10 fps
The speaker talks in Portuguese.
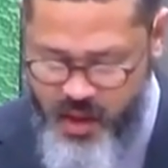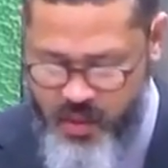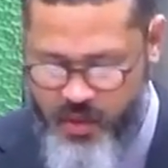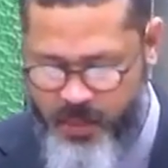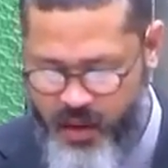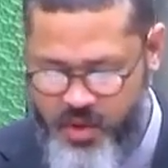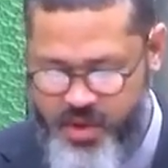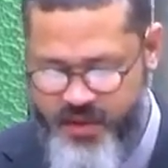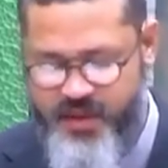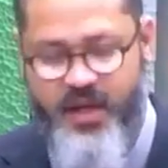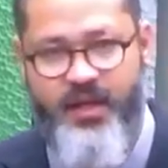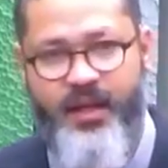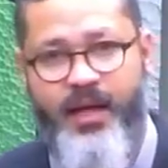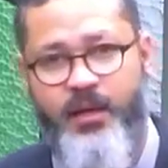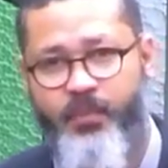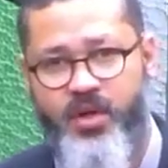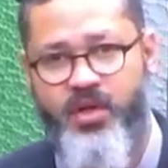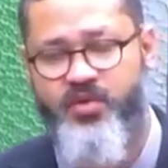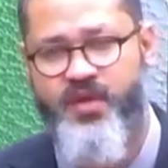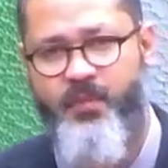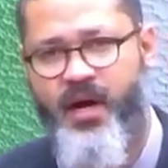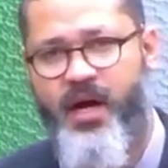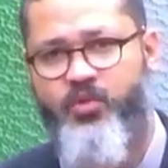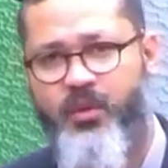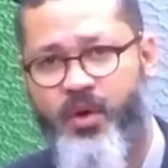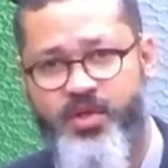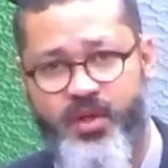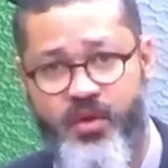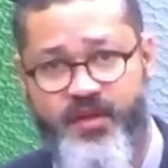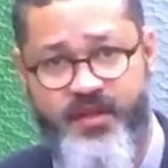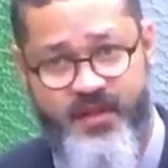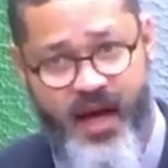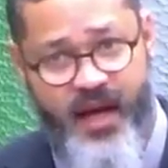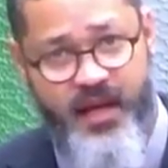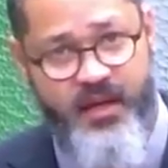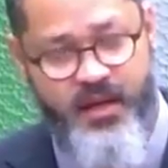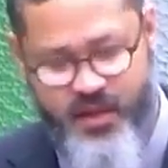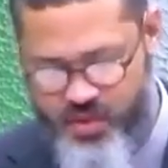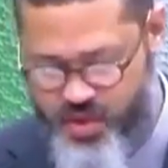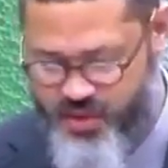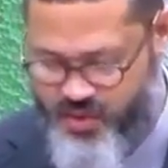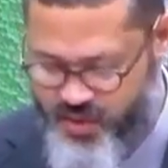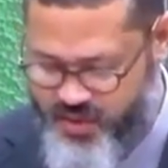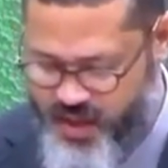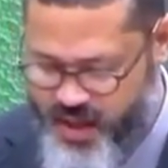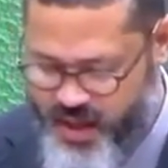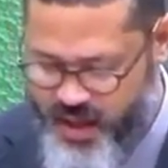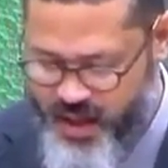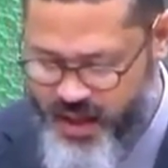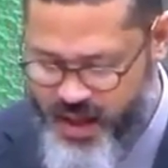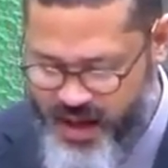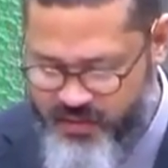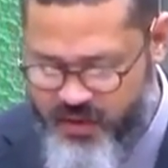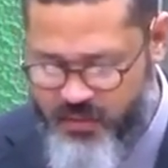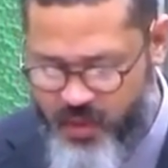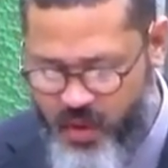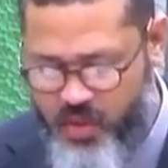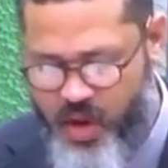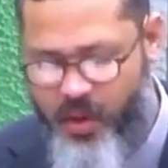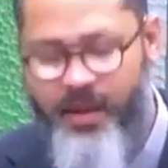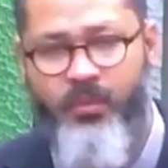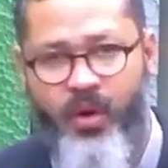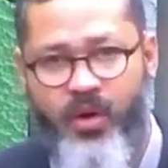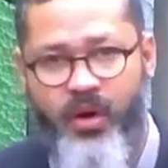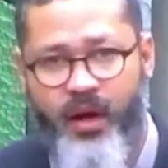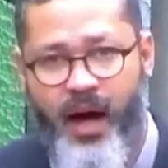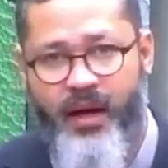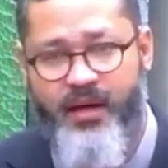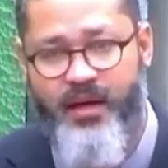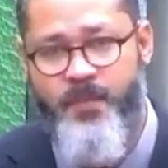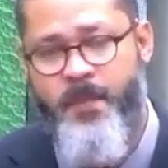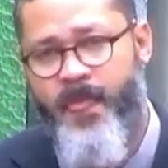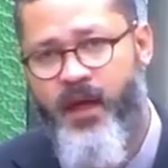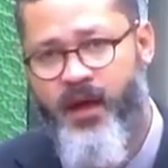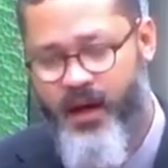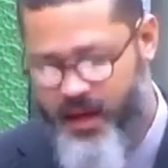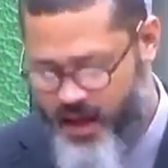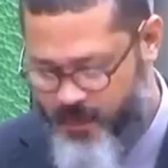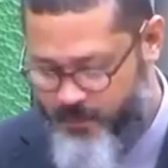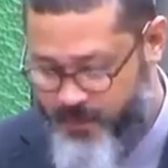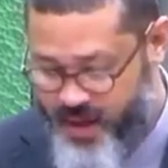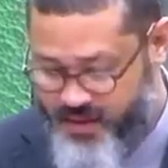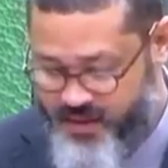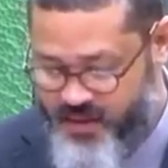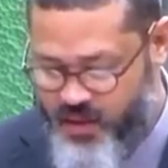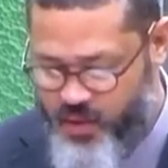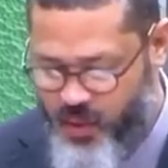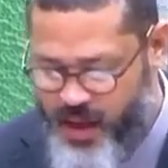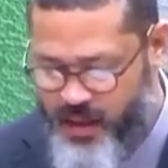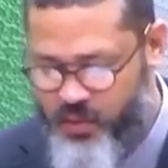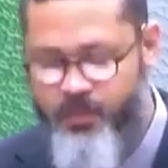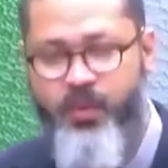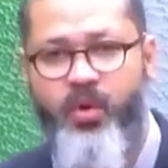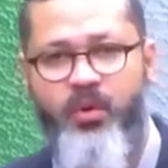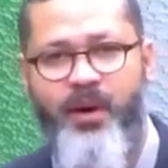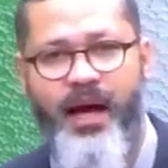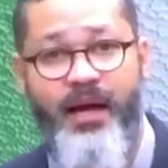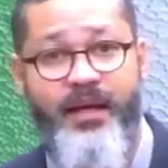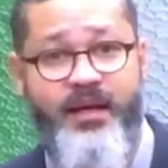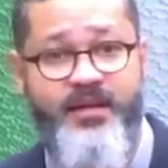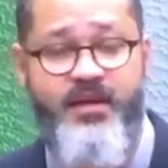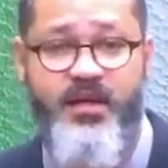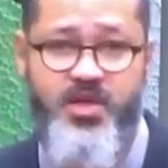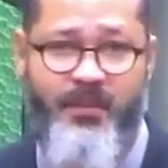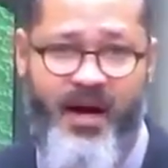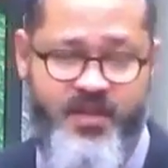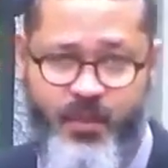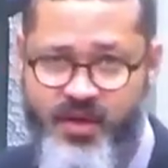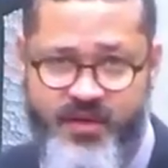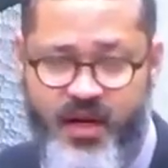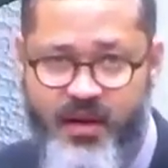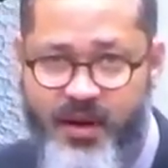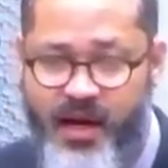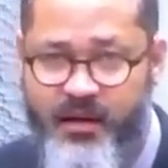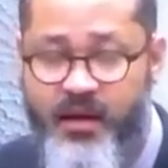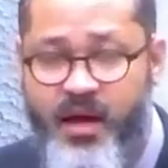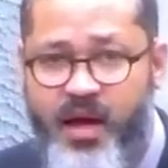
Quando Paulo disse que nada pode nos separar do amor de Deus que está em Cristo Jesus, ele afirmou que o amor aqui, ele é preceituado por uma aliança que jamais pode ser quebrada.